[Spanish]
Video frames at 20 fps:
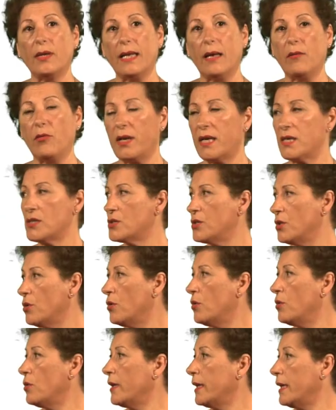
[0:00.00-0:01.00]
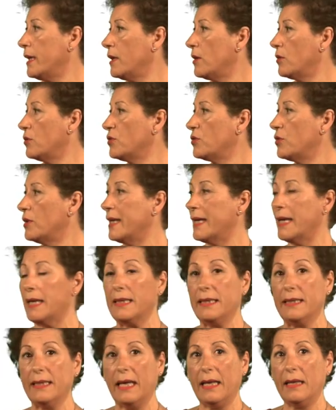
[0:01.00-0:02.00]
de elaboración y control de
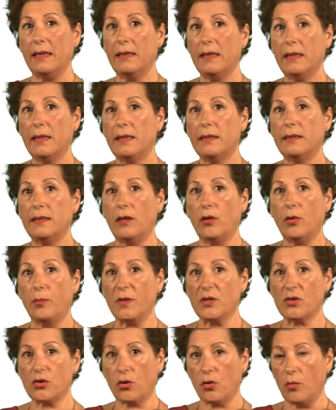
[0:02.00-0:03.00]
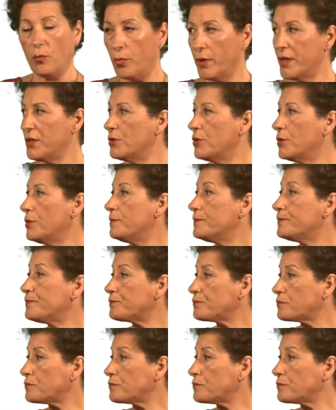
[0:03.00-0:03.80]
calidad de los piensos compuestos